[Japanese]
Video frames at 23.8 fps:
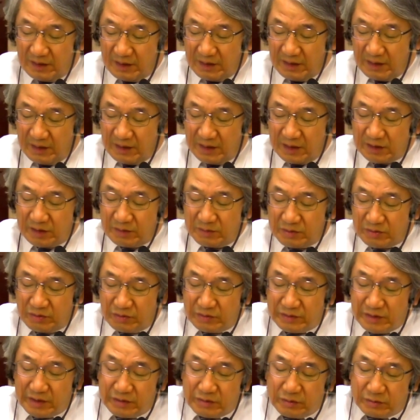あなたの御
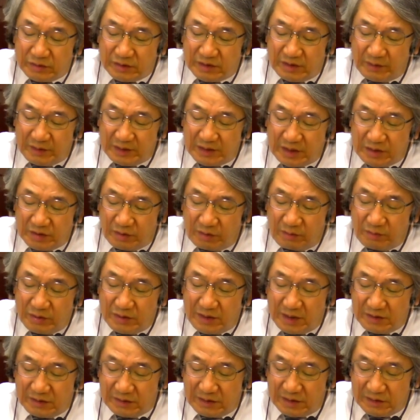国の位に私を思い
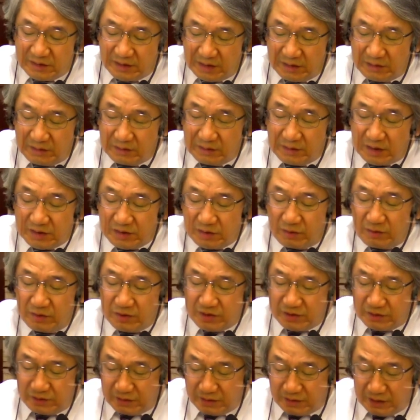出してくださいって言ったその
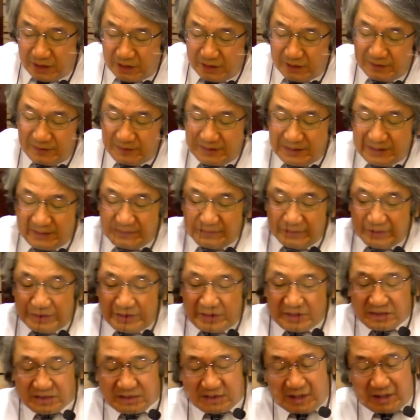瞬間一
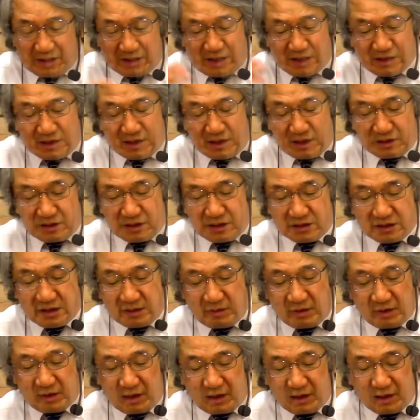切生かしてなかったイエス
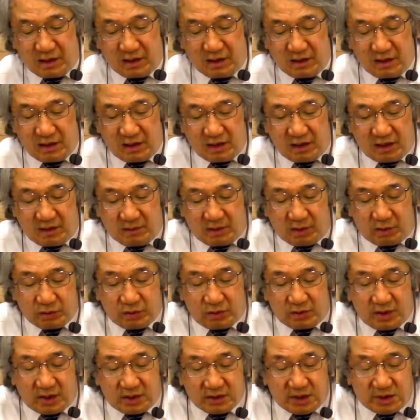様が誠
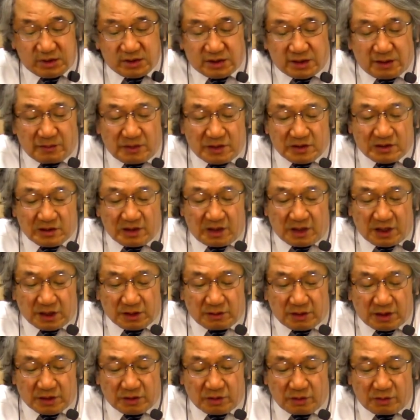にあなたに告げますあなた
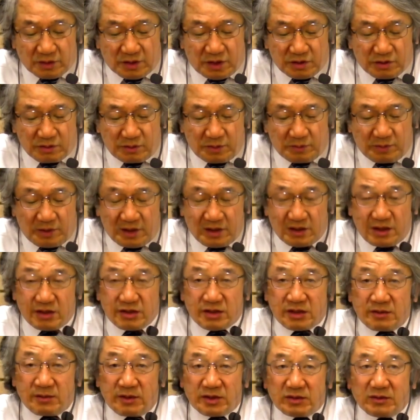は今日私ともにパラダイス
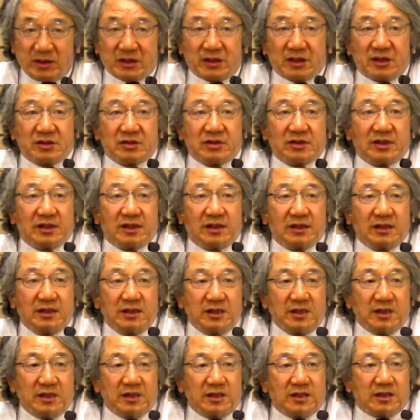にいますと言われたんですよね
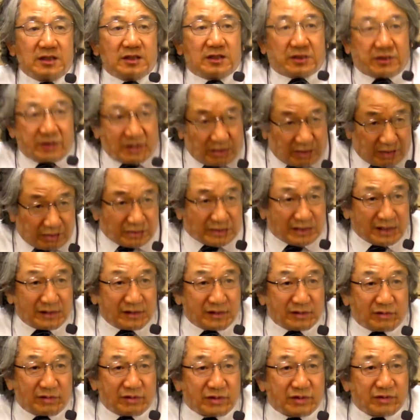救いが起きたんです
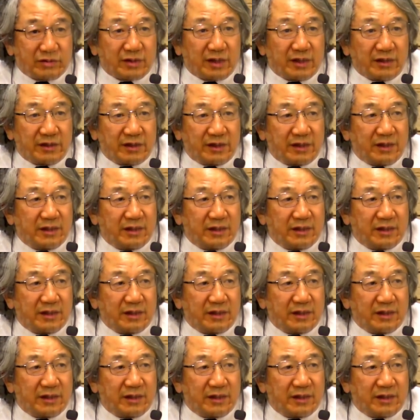この瞬間ね